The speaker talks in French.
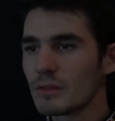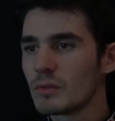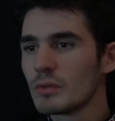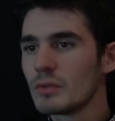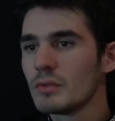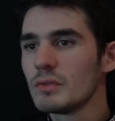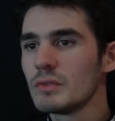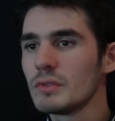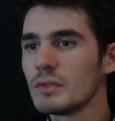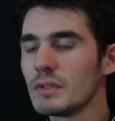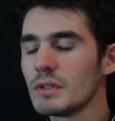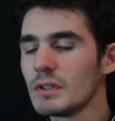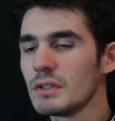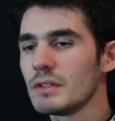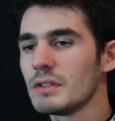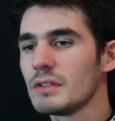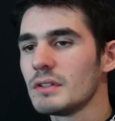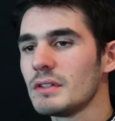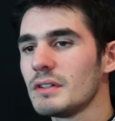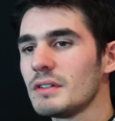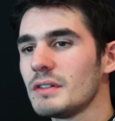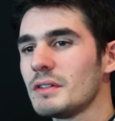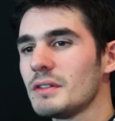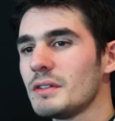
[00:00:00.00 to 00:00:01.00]
Oh
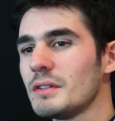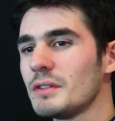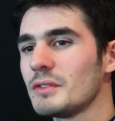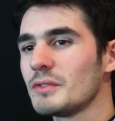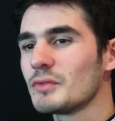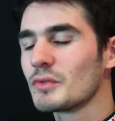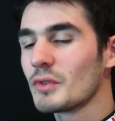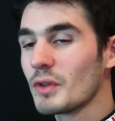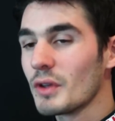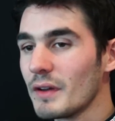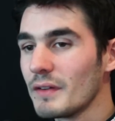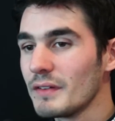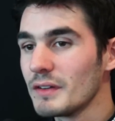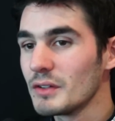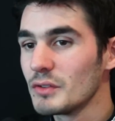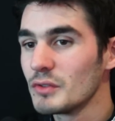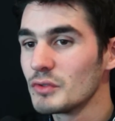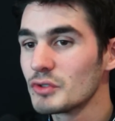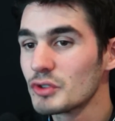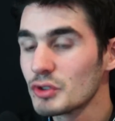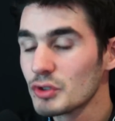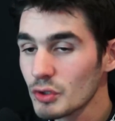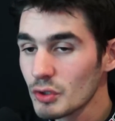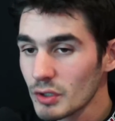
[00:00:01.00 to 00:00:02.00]
euh, donc
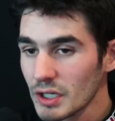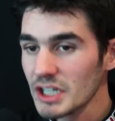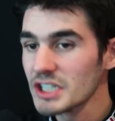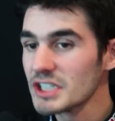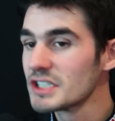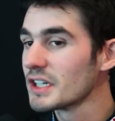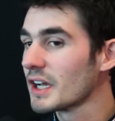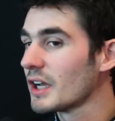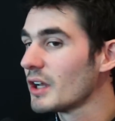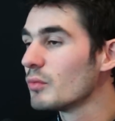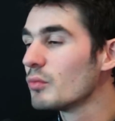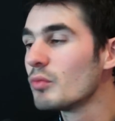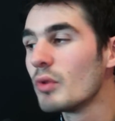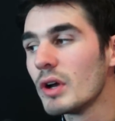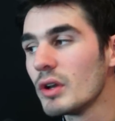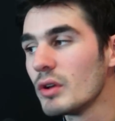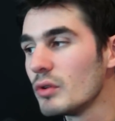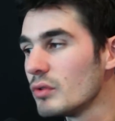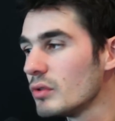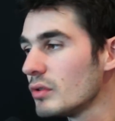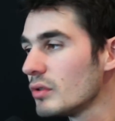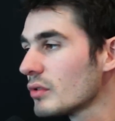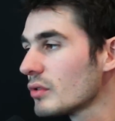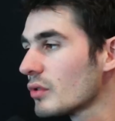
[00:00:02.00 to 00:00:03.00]
au chocolat je dirais le
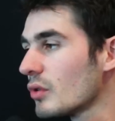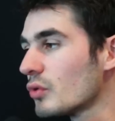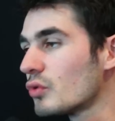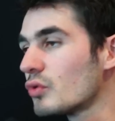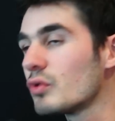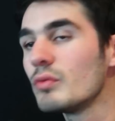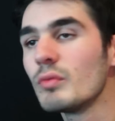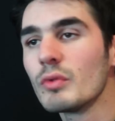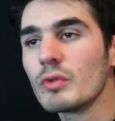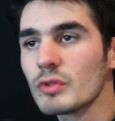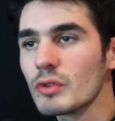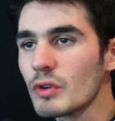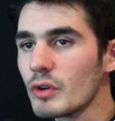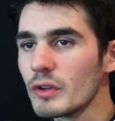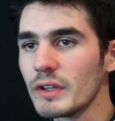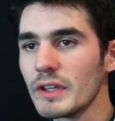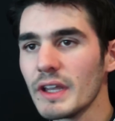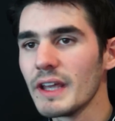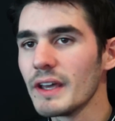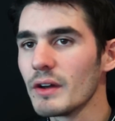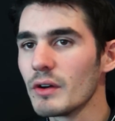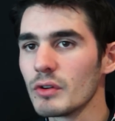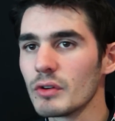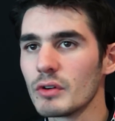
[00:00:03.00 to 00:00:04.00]
moelleux que tout le monde
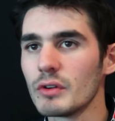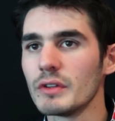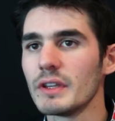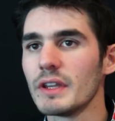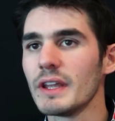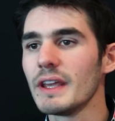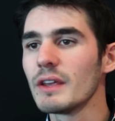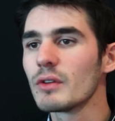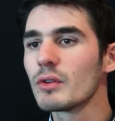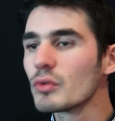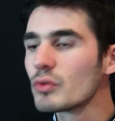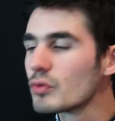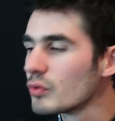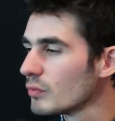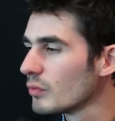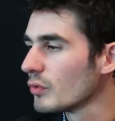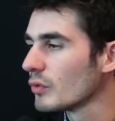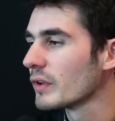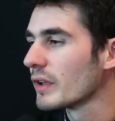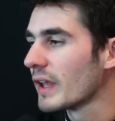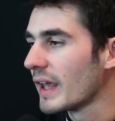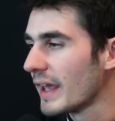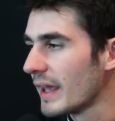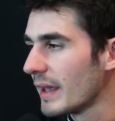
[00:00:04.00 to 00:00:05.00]
connaît et reconnaît et que tout le
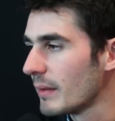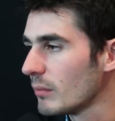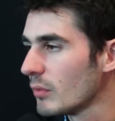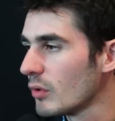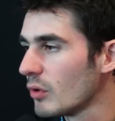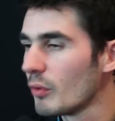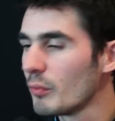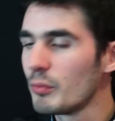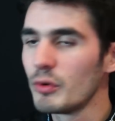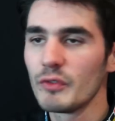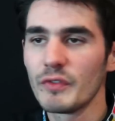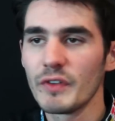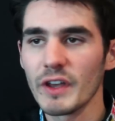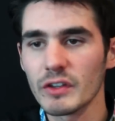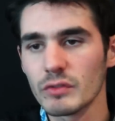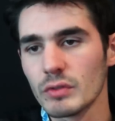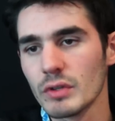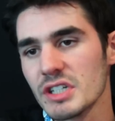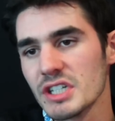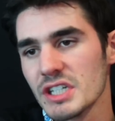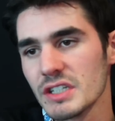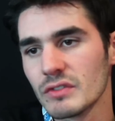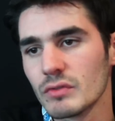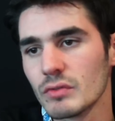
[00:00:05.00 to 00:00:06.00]
monde aime on peut le faire
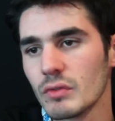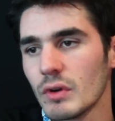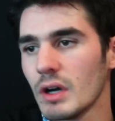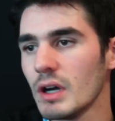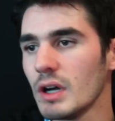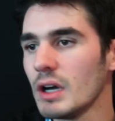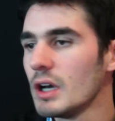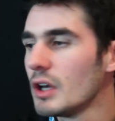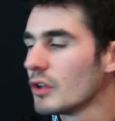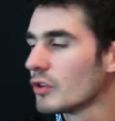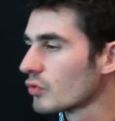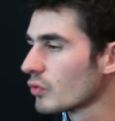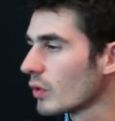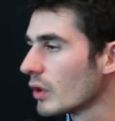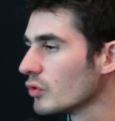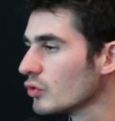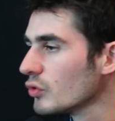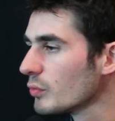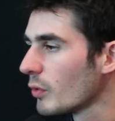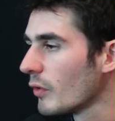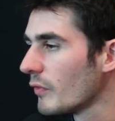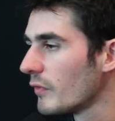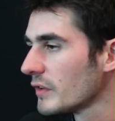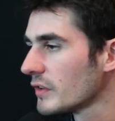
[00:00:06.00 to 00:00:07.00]
soit chez soi soit
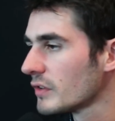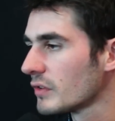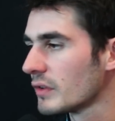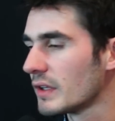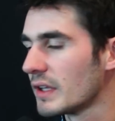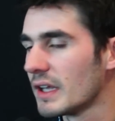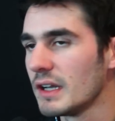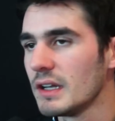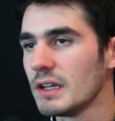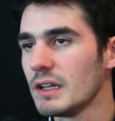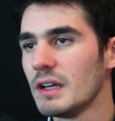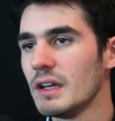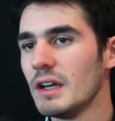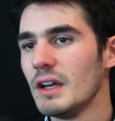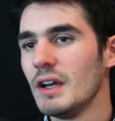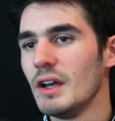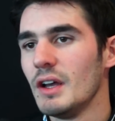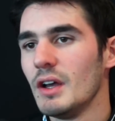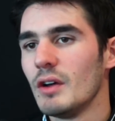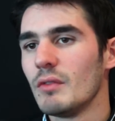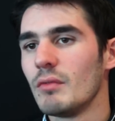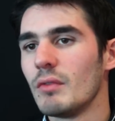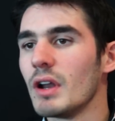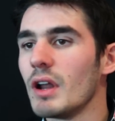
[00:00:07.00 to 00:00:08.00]
nous professionnels
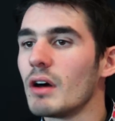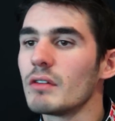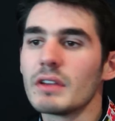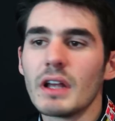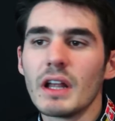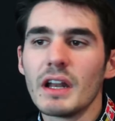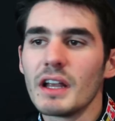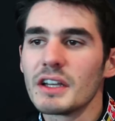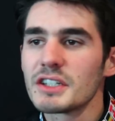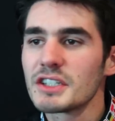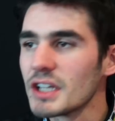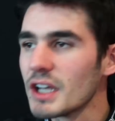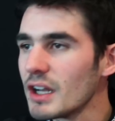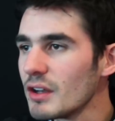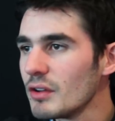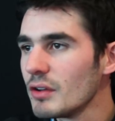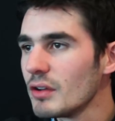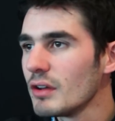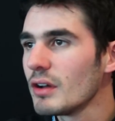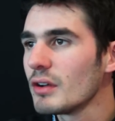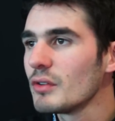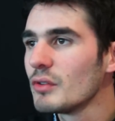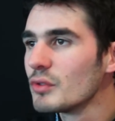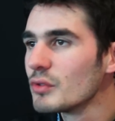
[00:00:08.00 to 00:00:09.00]
voilà on a la
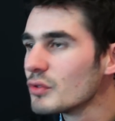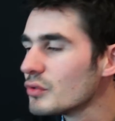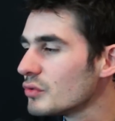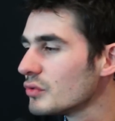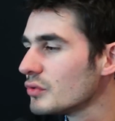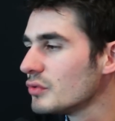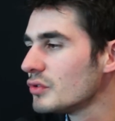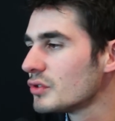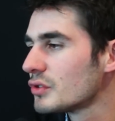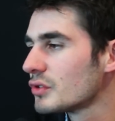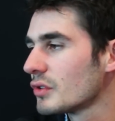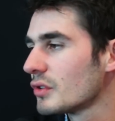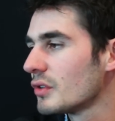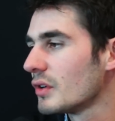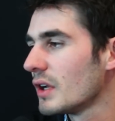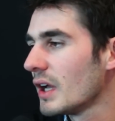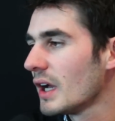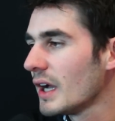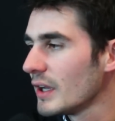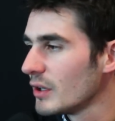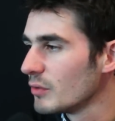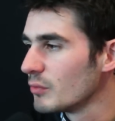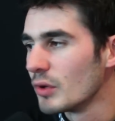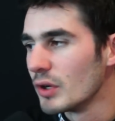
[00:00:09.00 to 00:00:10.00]
chaleur le goût du
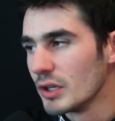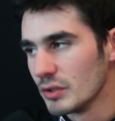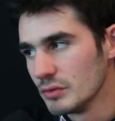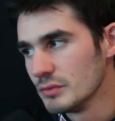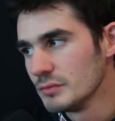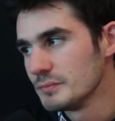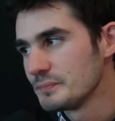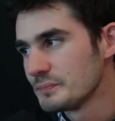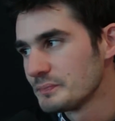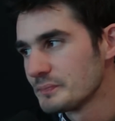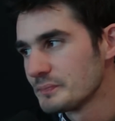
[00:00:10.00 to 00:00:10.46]
chocolat et le moelleux